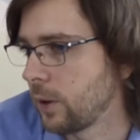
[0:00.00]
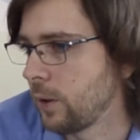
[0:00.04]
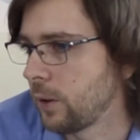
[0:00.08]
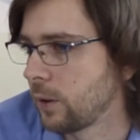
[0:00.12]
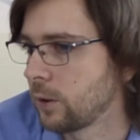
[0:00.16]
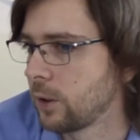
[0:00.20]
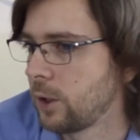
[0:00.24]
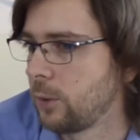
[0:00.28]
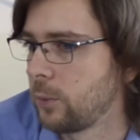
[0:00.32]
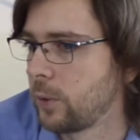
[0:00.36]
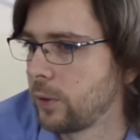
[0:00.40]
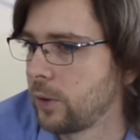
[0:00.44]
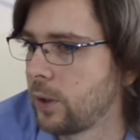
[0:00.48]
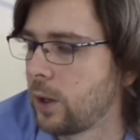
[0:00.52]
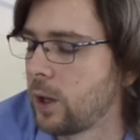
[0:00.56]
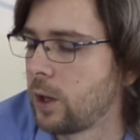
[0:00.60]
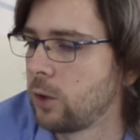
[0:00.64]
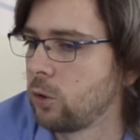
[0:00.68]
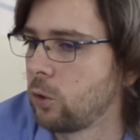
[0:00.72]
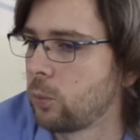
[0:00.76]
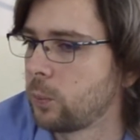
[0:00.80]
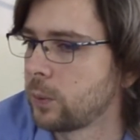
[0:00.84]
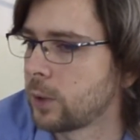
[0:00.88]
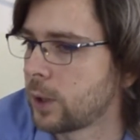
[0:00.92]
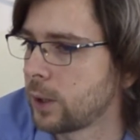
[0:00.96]
реклама, да.
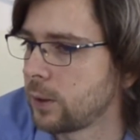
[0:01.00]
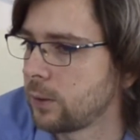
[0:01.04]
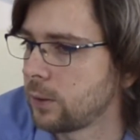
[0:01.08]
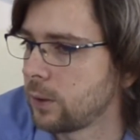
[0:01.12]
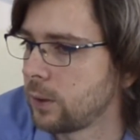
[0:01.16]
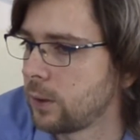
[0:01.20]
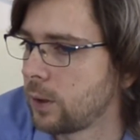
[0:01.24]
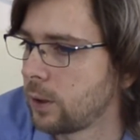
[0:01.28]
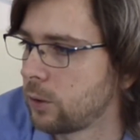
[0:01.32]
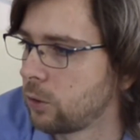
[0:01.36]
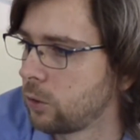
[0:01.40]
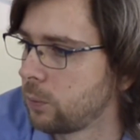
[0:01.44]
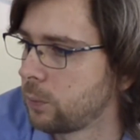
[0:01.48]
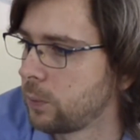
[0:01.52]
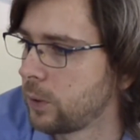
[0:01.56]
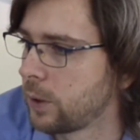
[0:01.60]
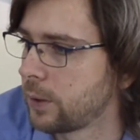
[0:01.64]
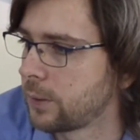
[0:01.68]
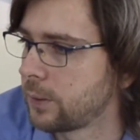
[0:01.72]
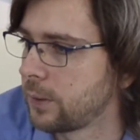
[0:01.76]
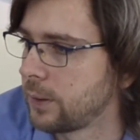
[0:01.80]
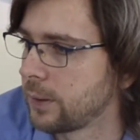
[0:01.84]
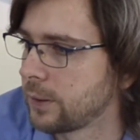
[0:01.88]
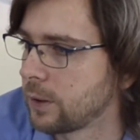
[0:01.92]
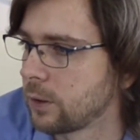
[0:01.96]
Оно платное, оно
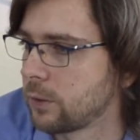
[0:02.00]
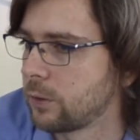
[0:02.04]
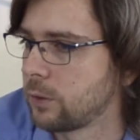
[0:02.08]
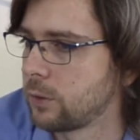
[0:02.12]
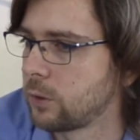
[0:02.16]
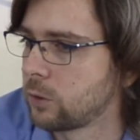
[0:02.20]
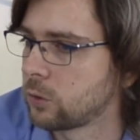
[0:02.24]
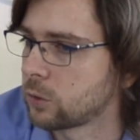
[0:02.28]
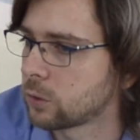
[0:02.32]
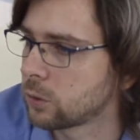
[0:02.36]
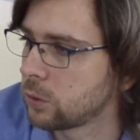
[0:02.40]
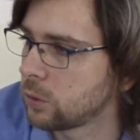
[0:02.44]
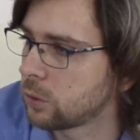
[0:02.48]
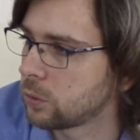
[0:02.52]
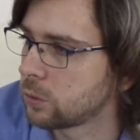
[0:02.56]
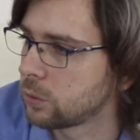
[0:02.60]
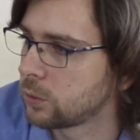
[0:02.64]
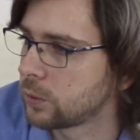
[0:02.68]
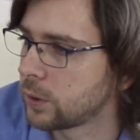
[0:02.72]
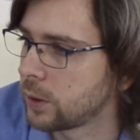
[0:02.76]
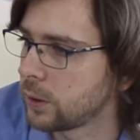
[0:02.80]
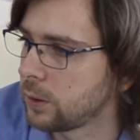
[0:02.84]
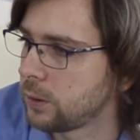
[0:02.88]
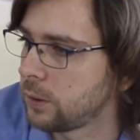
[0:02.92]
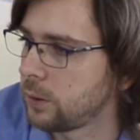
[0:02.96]
платное как за настройку,
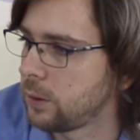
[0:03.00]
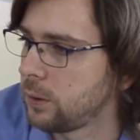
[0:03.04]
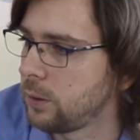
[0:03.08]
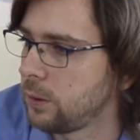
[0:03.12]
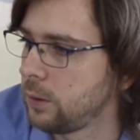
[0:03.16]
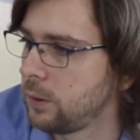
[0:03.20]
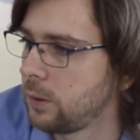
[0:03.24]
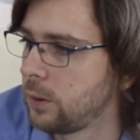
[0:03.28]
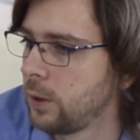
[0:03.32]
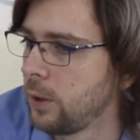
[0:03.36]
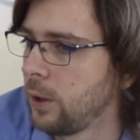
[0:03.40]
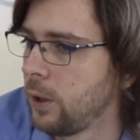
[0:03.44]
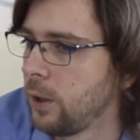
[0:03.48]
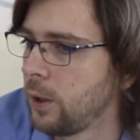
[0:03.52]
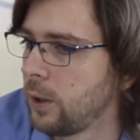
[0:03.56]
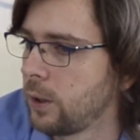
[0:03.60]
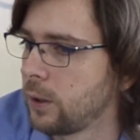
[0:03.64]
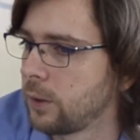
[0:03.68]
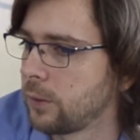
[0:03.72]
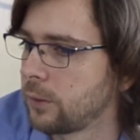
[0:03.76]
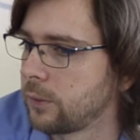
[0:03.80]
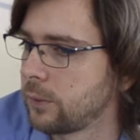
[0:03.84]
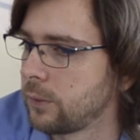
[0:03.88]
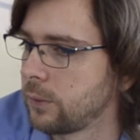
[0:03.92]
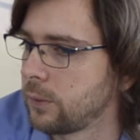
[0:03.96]
так и
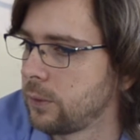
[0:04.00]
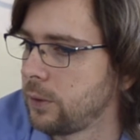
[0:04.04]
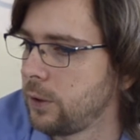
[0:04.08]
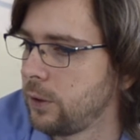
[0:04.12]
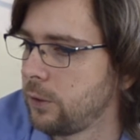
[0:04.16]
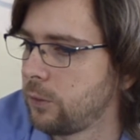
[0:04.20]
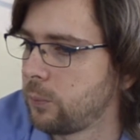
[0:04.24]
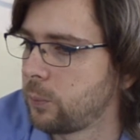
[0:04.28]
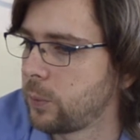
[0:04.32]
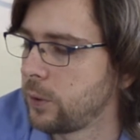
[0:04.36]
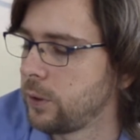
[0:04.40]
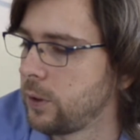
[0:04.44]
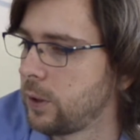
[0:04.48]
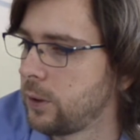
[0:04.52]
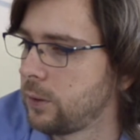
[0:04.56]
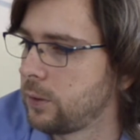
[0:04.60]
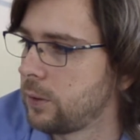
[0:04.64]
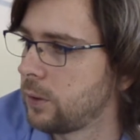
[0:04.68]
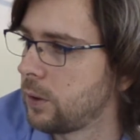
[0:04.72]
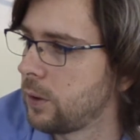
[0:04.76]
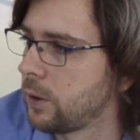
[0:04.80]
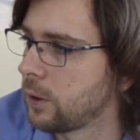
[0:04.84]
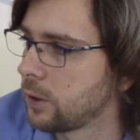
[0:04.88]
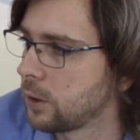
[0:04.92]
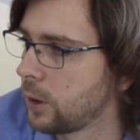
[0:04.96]
есть
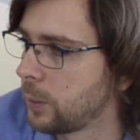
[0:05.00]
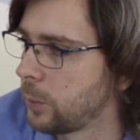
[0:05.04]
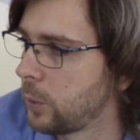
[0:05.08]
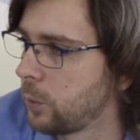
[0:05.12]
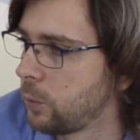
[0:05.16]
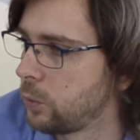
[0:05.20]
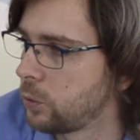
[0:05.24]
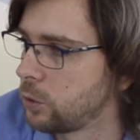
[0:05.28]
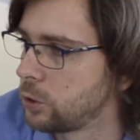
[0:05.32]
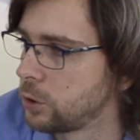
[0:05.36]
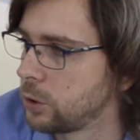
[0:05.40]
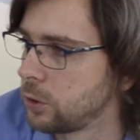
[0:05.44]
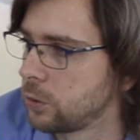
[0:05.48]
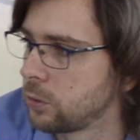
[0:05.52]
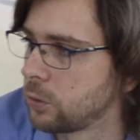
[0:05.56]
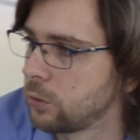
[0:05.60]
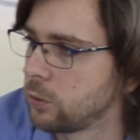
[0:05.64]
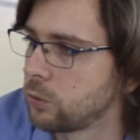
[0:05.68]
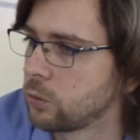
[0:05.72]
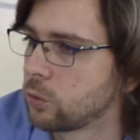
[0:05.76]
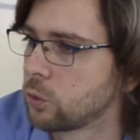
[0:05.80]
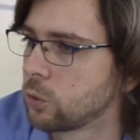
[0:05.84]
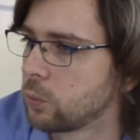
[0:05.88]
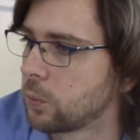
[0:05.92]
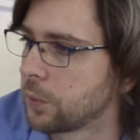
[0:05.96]
понятие рекламный бюджет. То
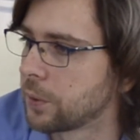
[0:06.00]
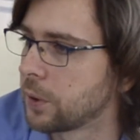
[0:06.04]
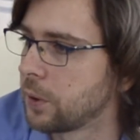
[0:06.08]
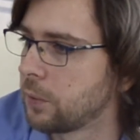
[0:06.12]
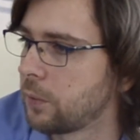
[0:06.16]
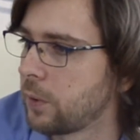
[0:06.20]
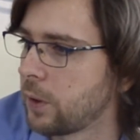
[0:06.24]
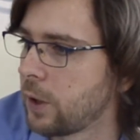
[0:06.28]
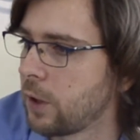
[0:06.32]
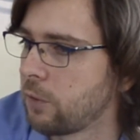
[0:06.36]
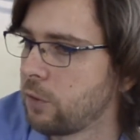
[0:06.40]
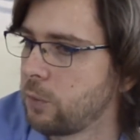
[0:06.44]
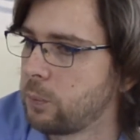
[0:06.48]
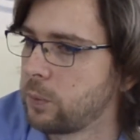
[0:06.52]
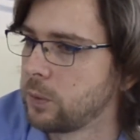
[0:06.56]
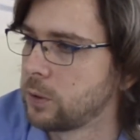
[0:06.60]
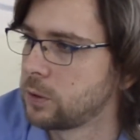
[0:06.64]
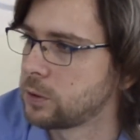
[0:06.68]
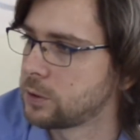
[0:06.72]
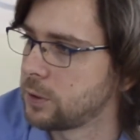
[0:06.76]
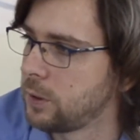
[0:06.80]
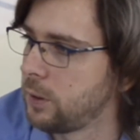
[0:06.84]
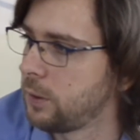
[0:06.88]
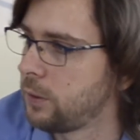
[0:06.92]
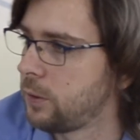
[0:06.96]
есть, грубо говоря, вы
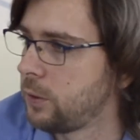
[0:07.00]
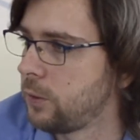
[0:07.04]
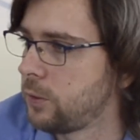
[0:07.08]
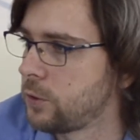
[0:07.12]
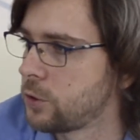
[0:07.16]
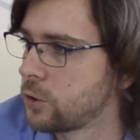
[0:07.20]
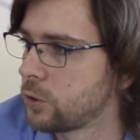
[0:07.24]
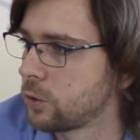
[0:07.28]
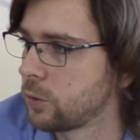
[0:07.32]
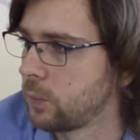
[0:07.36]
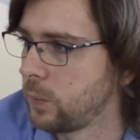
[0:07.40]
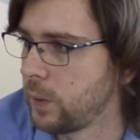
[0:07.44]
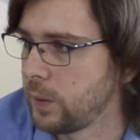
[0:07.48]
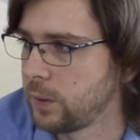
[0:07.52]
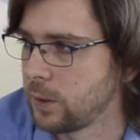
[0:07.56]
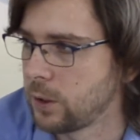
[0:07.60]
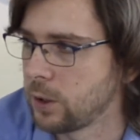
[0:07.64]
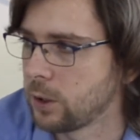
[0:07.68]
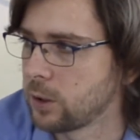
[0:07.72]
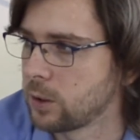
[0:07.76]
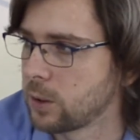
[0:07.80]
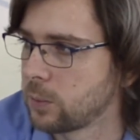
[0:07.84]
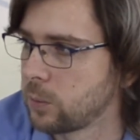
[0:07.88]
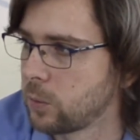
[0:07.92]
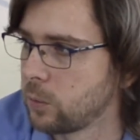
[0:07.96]
положили 1000 рублей на
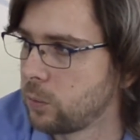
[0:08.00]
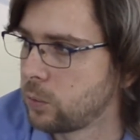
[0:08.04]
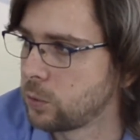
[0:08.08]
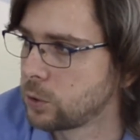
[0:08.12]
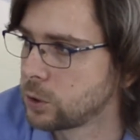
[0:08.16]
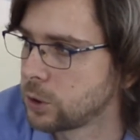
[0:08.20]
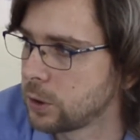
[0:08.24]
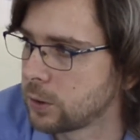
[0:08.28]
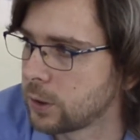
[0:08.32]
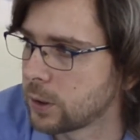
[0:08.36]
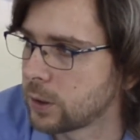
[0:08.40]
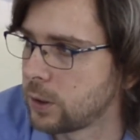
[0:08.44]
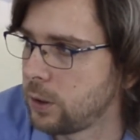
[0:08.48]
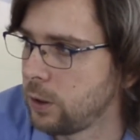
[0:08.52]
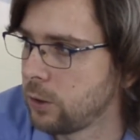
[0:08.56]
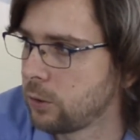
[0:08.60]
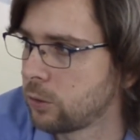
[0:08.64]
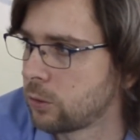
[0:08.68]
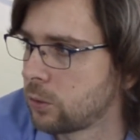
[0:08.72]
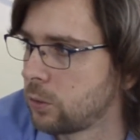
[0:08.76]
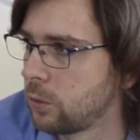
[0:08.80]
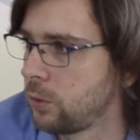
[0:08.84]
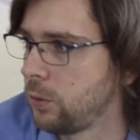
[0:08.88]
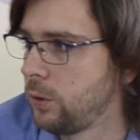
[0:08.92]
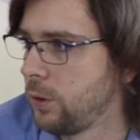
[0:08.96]
рекламный бюджет, а клик
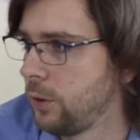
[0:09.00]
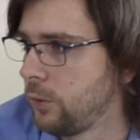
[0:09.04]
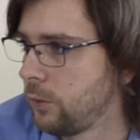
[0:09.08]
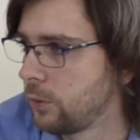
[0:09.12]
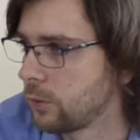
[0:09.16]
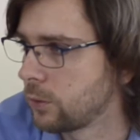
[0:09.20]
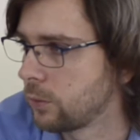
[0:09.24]
стоит 10